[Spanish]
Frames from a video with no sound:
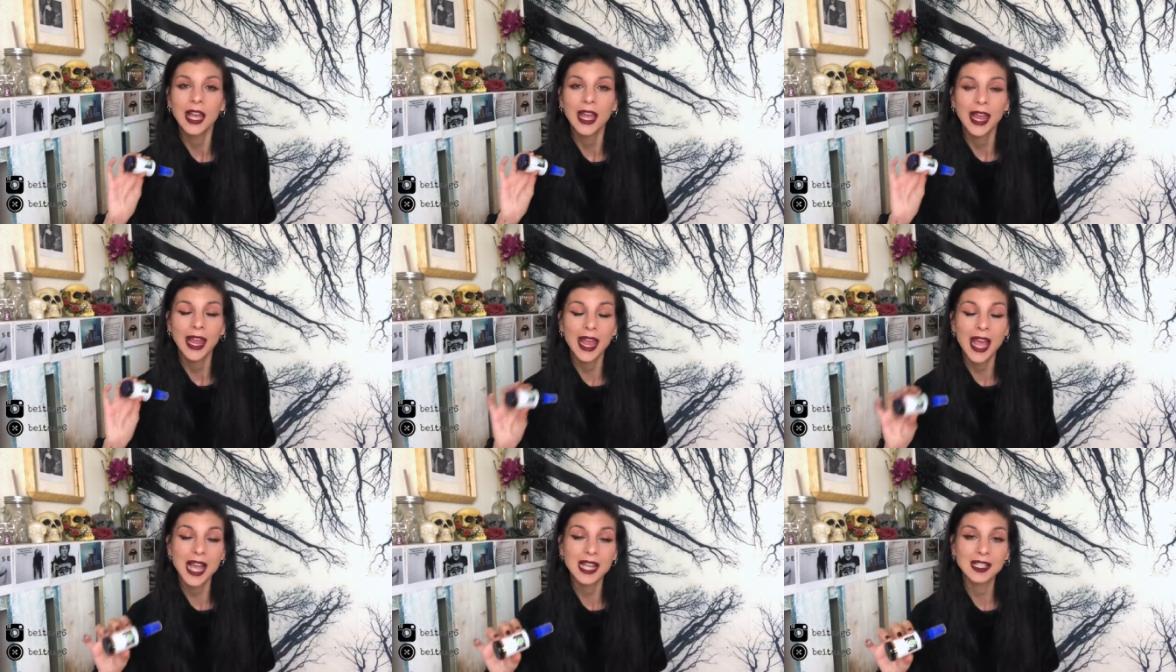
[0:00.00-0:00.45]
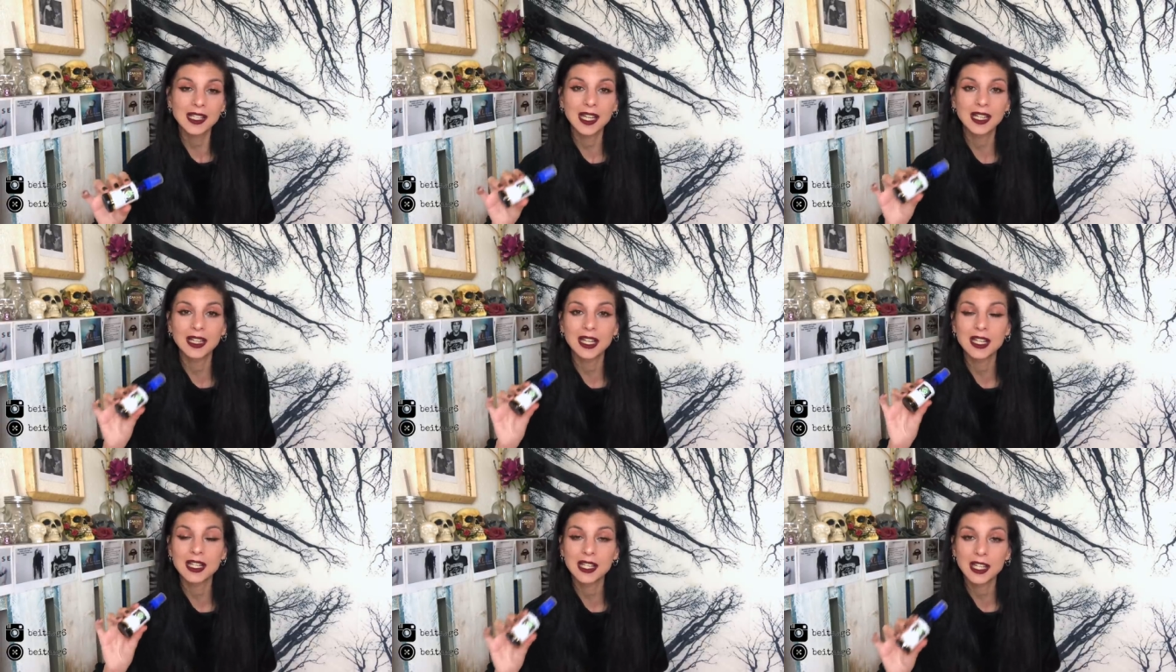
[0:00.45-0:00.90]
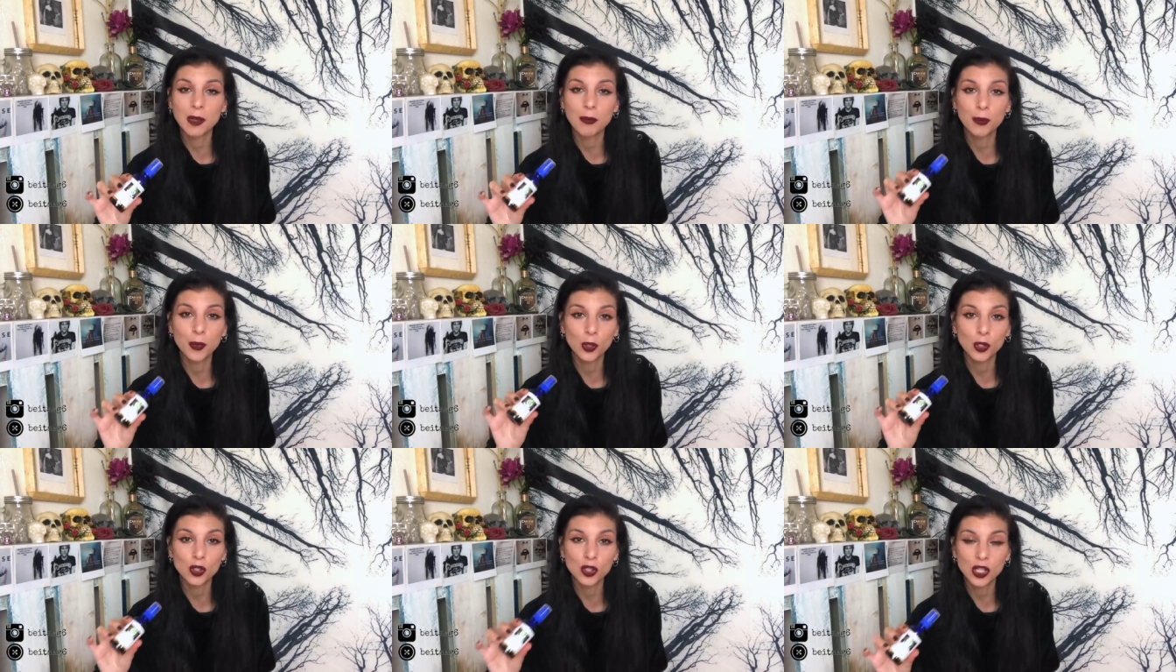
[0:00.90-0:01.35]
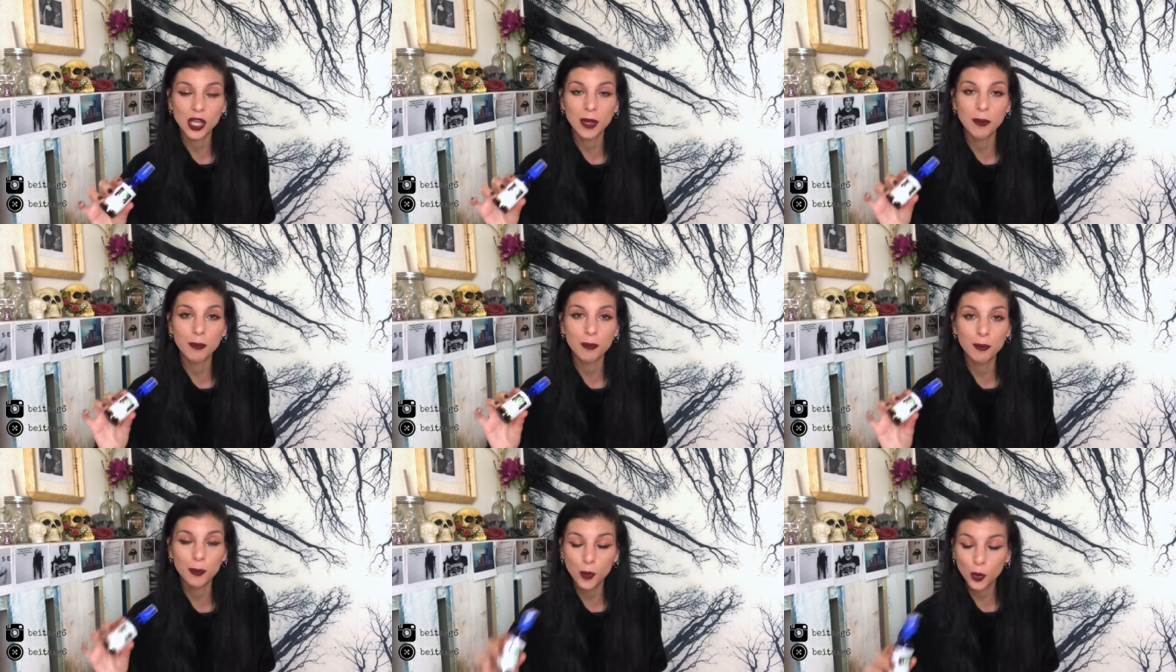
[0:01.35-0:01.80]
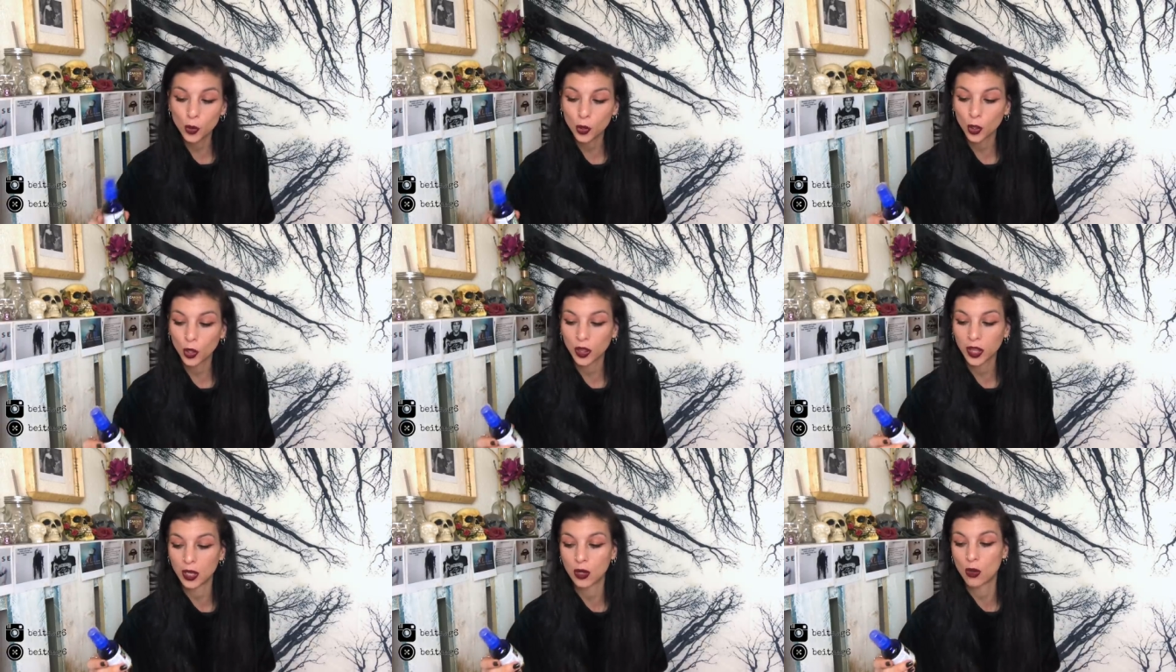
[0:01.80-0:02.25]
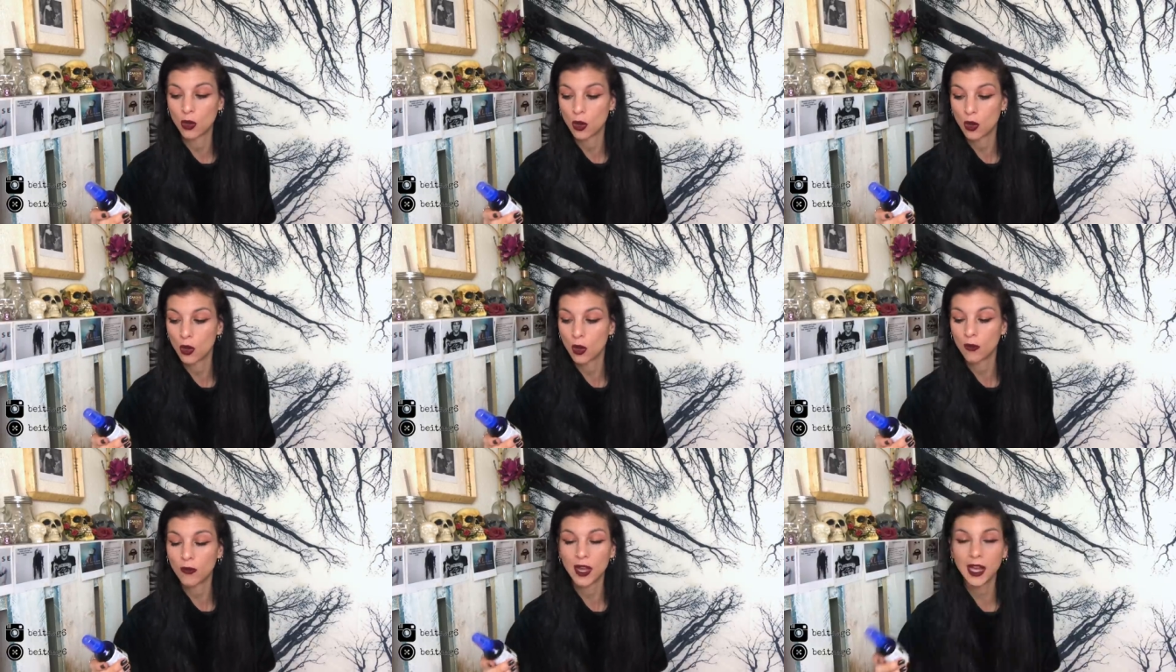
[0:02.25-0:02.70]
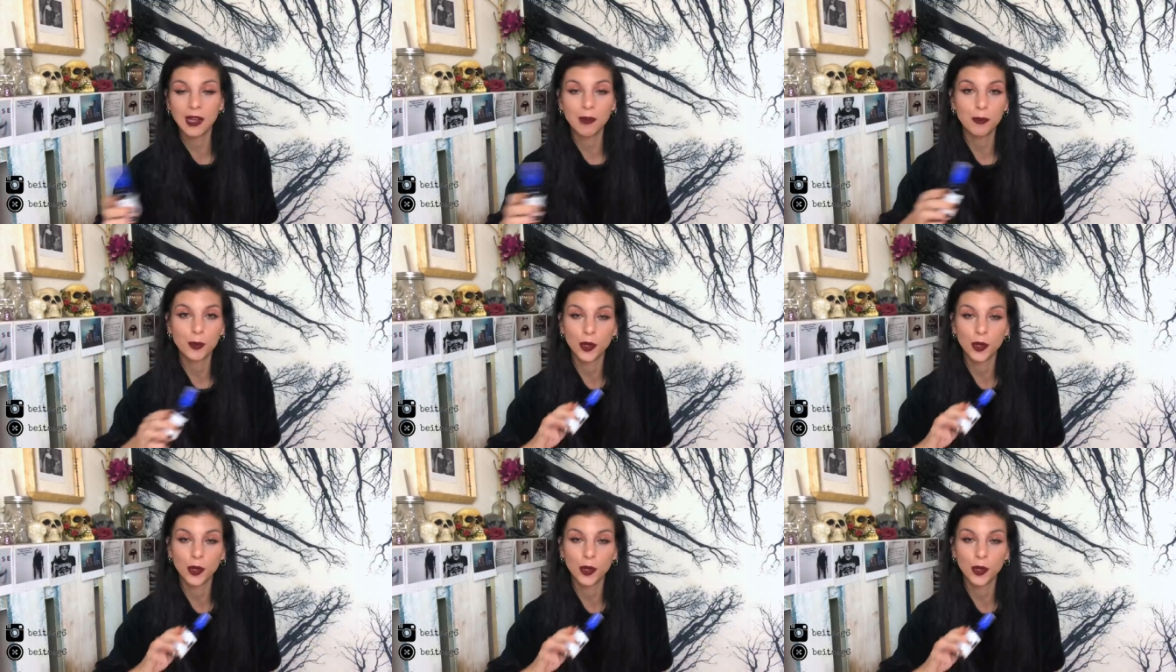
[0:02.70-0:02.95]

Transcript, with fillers: es aceite 100% puro de jojoba,